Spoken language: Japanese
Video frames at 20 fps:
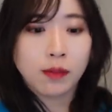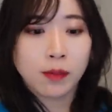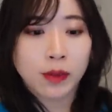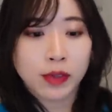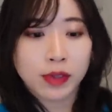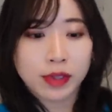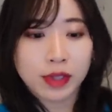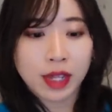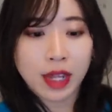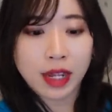
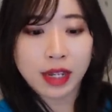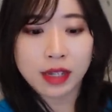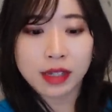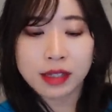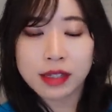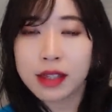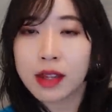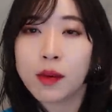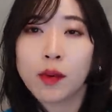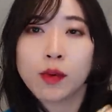持って行っ
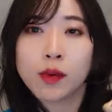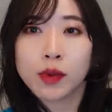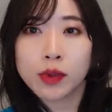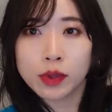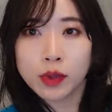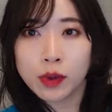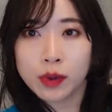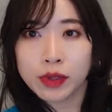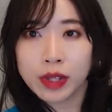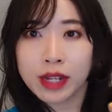ておく
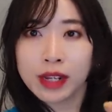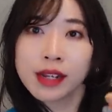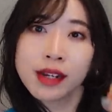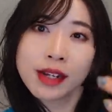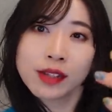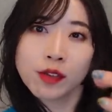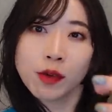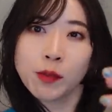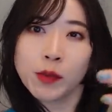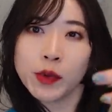と何
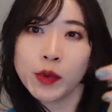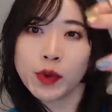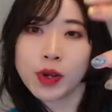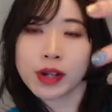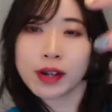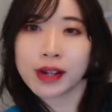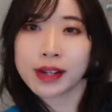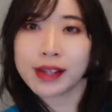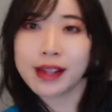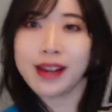かと物
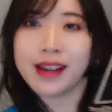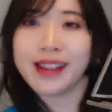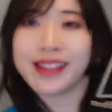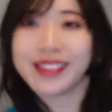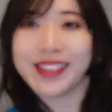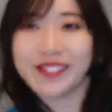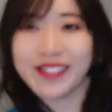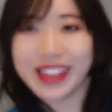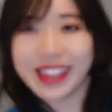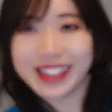がかけられ
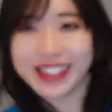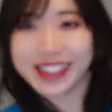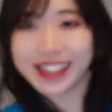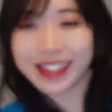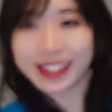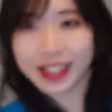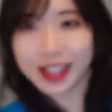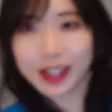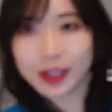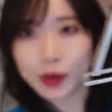て便利
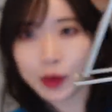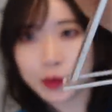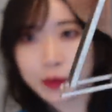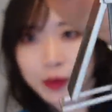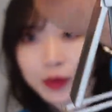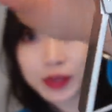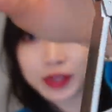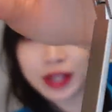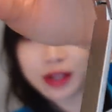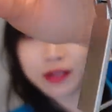かなと
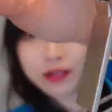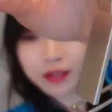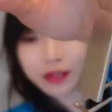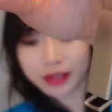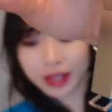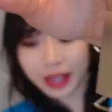思っているの